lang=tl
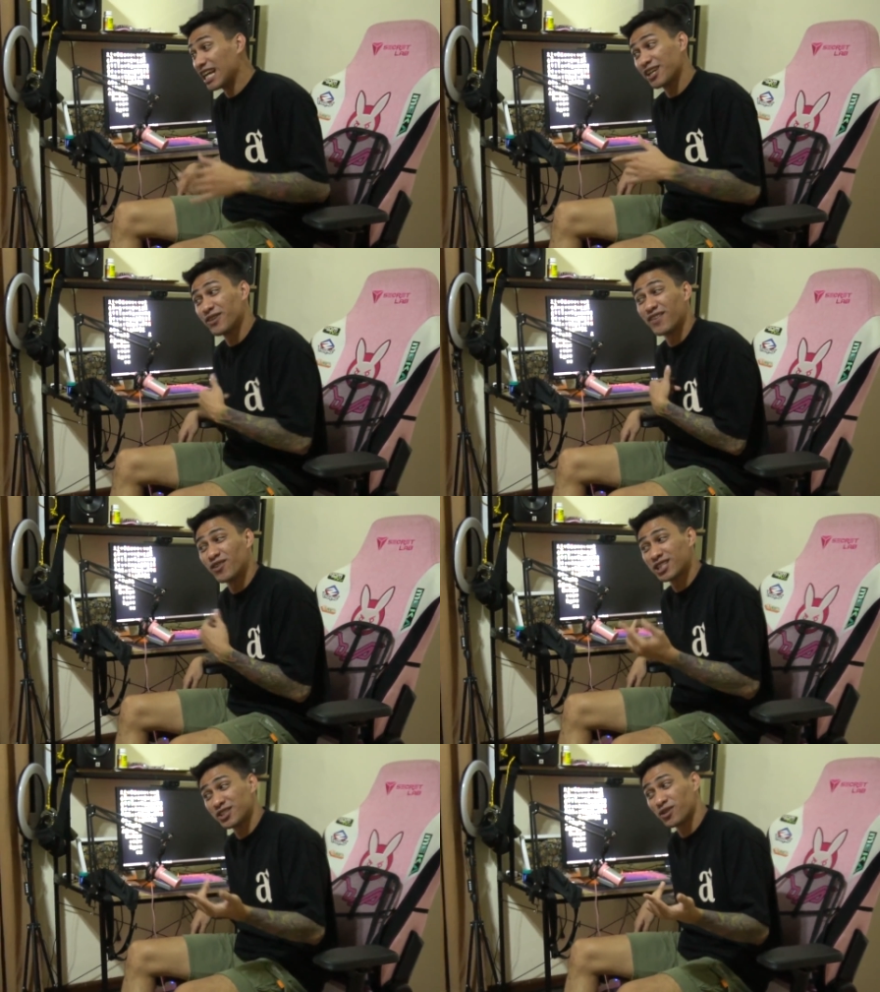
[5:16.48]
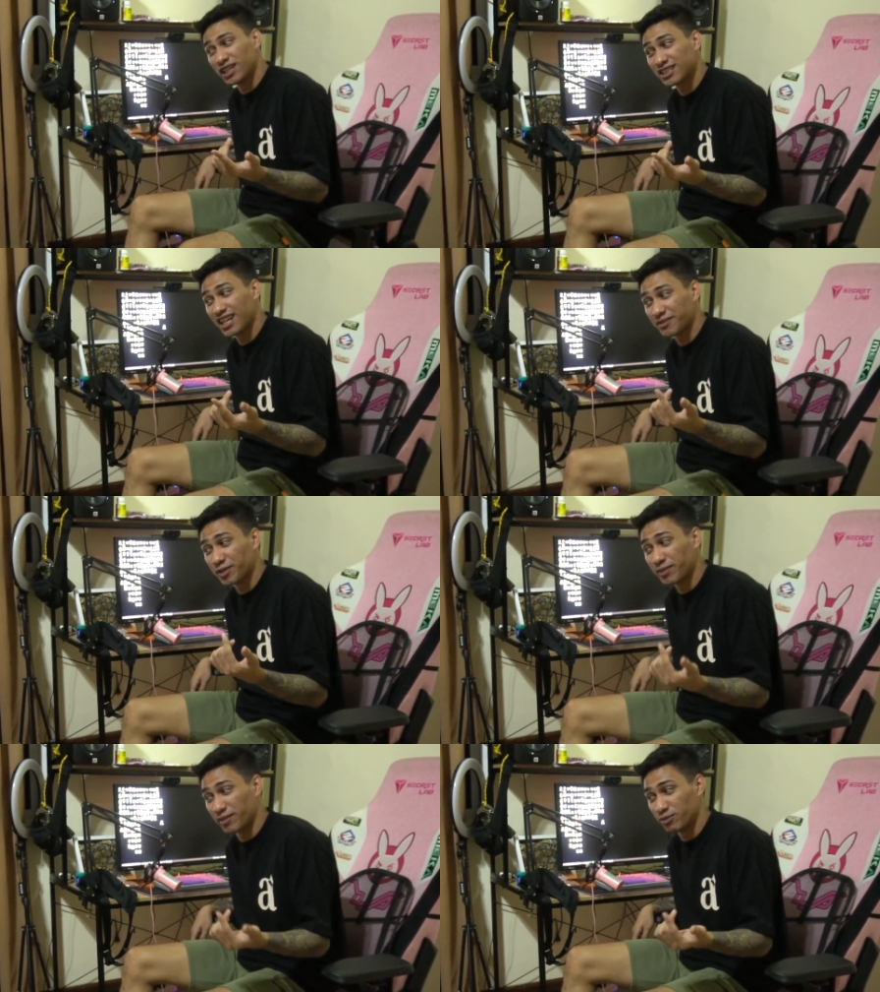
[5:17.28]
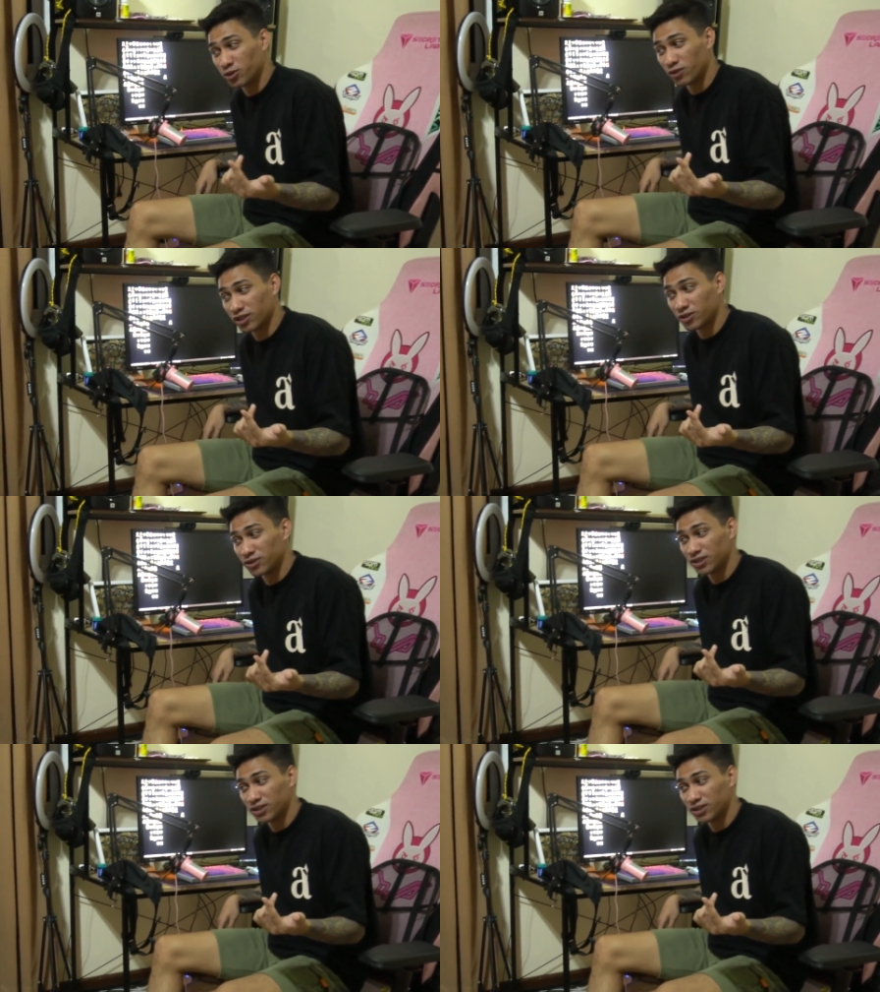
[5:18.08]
So, ginagawa mo sinungaling sagot ng mga viewer ko. Bakit?